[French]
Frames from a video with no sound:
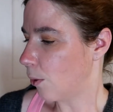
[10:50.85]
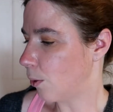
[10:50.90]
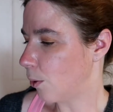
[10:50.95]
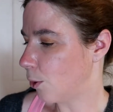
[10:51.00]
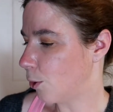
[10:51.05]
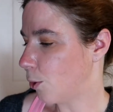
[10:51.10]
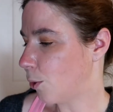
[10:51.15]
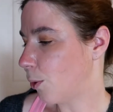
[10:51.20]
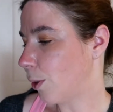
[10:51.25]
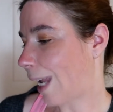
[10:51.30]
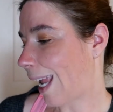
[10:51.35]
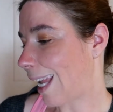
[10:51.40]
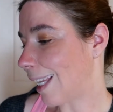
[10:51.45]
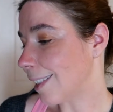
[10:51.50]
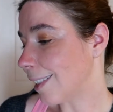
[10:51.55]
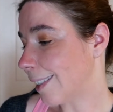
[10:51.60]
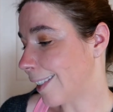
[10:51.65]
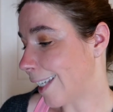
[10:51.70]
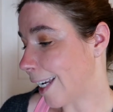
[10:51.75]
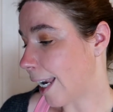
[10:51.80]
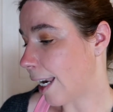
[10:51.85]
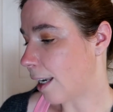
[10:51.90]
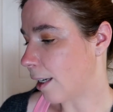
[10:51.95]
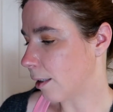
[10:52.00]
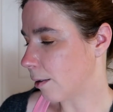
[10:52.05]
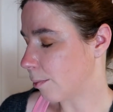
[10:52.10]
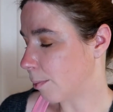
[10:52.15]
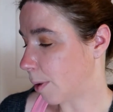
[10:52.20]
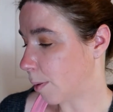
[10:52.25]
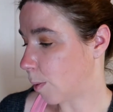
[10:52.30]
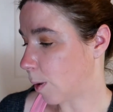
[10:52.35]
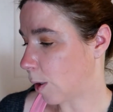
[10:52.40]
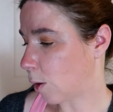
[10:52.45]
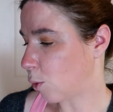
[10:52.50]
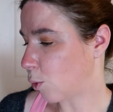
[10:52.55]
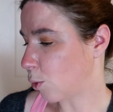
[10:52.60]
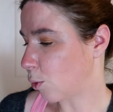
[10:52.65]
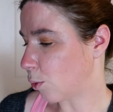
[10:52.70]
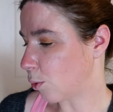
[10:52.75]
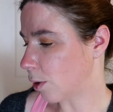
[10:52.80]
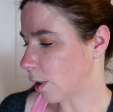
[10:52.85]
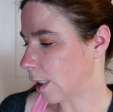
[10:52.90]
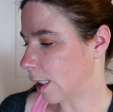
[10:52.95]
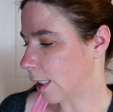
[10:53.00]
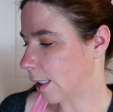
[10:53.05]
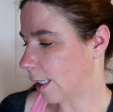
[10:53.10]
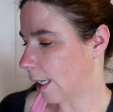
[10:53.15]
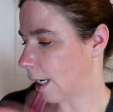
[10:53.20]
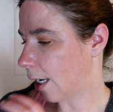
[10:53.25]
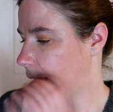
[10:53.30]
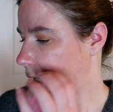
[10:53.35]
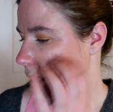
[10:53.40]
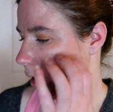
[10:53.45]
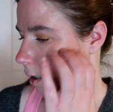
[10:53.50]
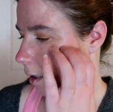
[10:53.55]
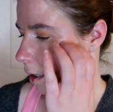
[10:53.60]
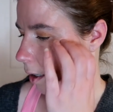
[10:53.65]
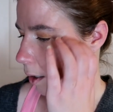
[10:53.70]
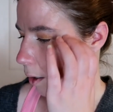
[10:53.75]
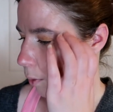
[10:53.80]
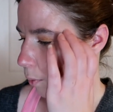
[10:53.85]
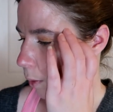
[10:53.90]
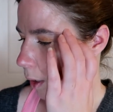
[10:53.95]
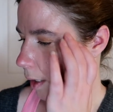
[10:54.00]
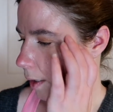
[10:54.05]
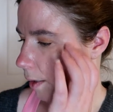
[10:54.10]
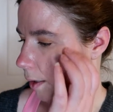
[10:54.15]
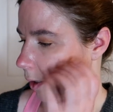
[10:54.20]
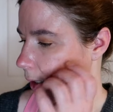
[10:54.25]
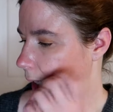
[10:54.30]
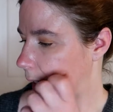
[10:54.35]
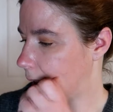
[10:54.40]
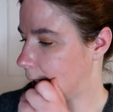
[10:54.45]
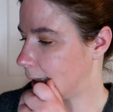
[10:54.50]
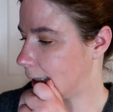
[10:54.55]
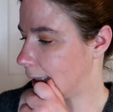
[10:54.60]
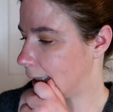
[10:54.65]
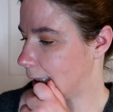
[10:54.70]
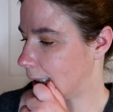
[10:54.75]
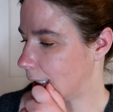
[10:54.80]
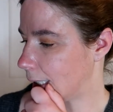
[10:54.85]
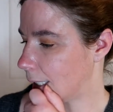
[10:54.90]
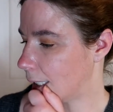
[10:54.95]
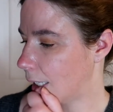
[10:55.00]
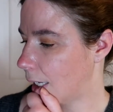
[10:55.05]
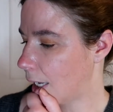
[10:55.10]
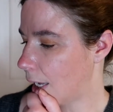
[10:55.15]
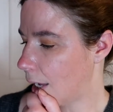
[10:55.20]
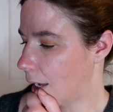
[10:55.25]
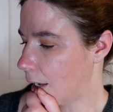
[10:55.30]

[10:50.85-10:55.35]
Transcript: de Radial. Bah, par contre c'est un water cleansing,